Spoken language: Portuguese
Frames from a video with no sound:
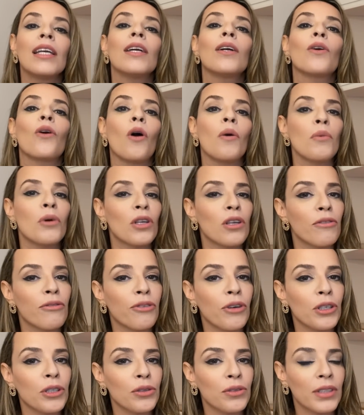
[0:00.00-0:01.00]
Como que
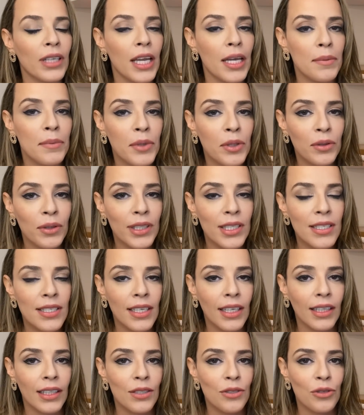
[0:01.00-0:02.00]
foi o término desse
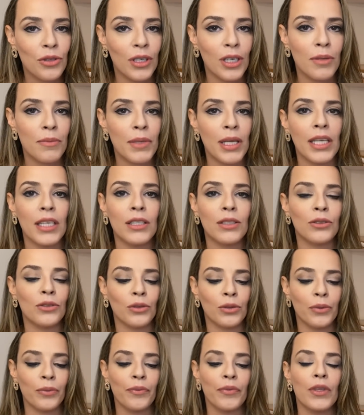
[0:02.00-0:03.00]

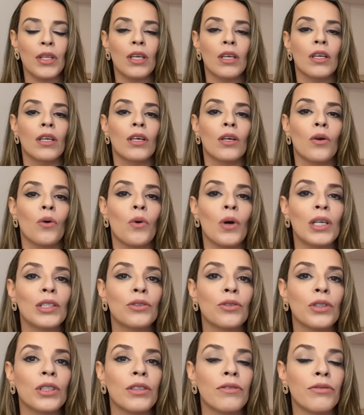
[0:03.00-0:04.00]
relacionamento?
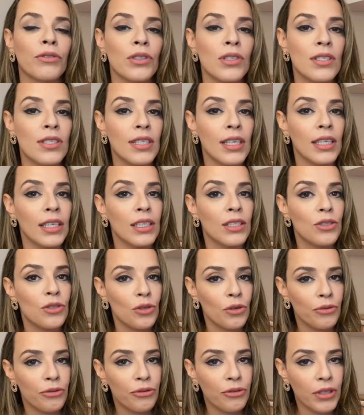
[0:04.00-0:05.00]
Quanto que você
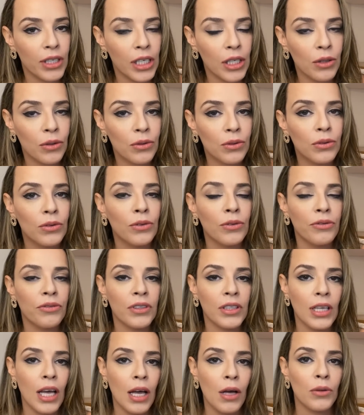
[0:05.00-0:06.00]
sofreu no
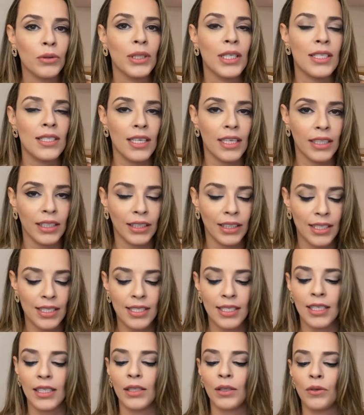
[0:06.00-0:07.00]
final dessa
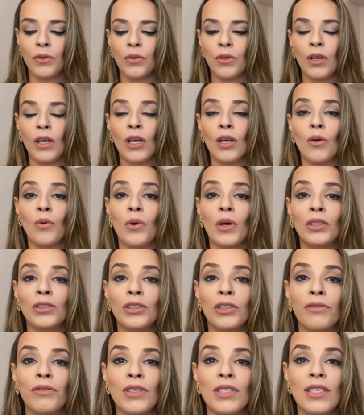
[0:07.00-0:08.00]
relação?
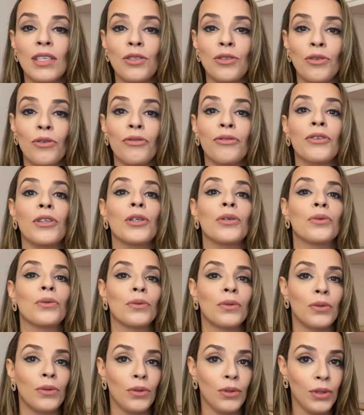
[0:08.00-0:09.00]
Quanto que você sofreu
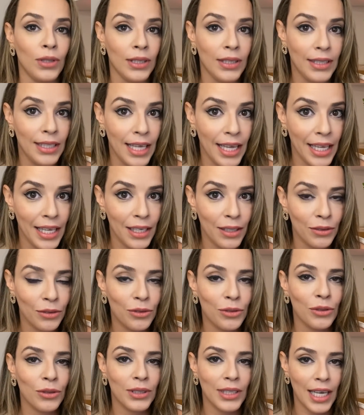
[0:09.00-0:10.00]

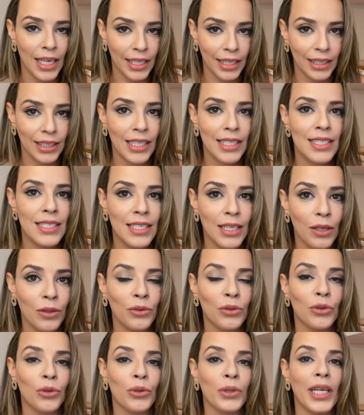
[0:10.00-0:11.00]
dentro da
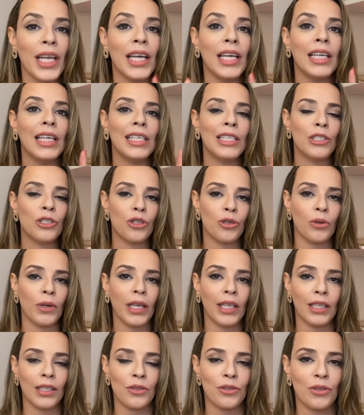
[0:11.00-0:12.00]
relação, durante o
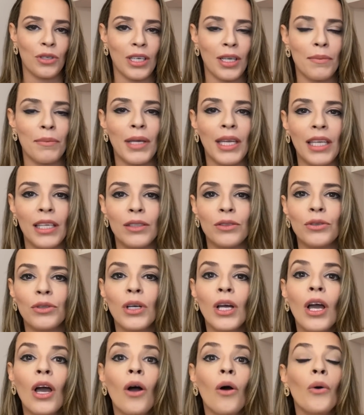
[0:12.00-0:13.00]
relacionamento?
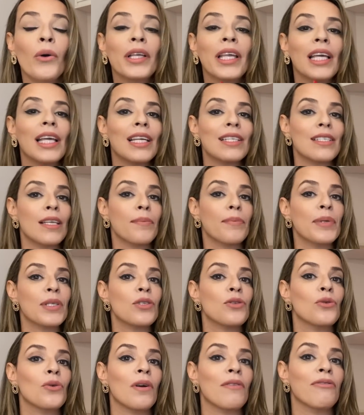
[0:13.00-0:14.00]
O que que essa
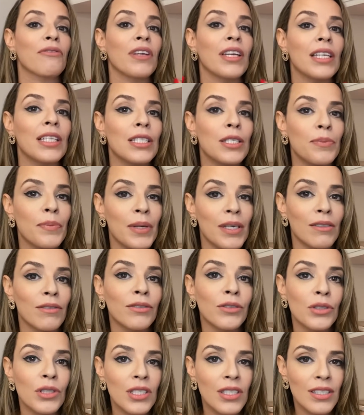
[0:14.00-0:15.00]
pessoa fez para
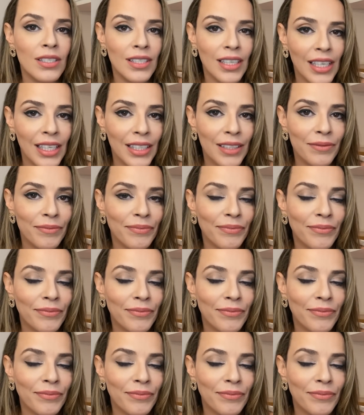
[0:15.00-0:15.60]
você?